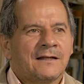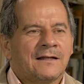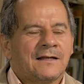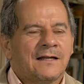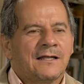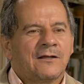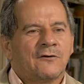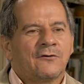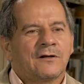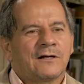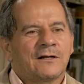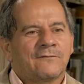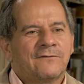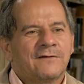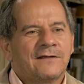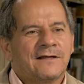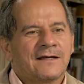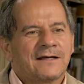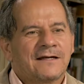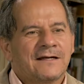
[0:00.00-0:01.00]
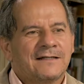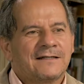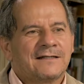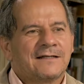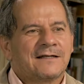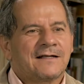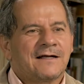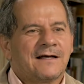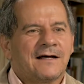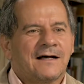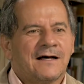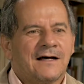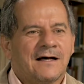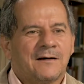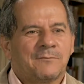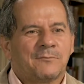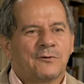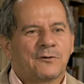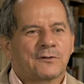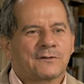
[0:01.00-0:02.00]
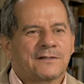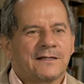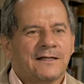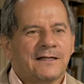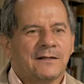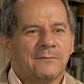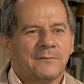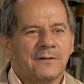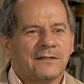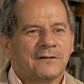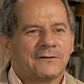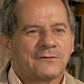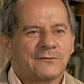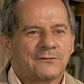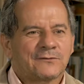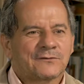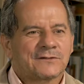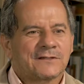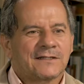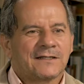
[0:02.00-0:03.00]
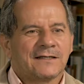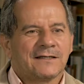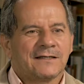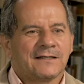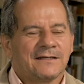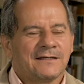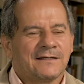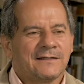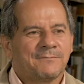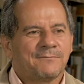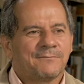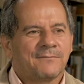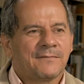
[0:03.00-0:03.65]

La geografía crítica aporta elementos que